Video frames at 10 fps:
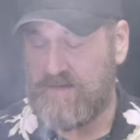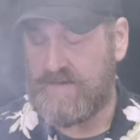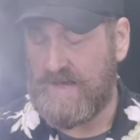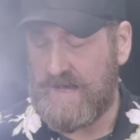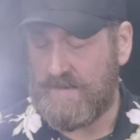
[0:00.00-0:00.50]

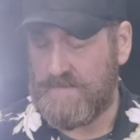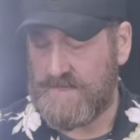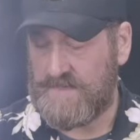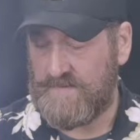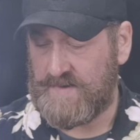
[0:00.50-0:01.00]
Die habe
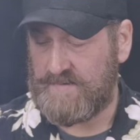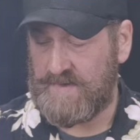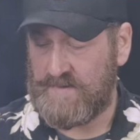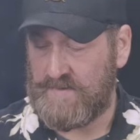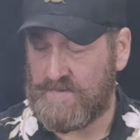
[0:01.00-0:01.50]
ich, wenn ich
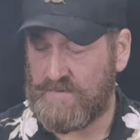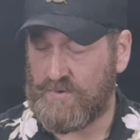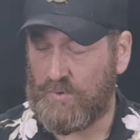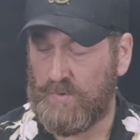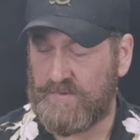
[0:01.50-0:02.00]
den
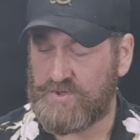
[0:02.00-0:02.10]
großen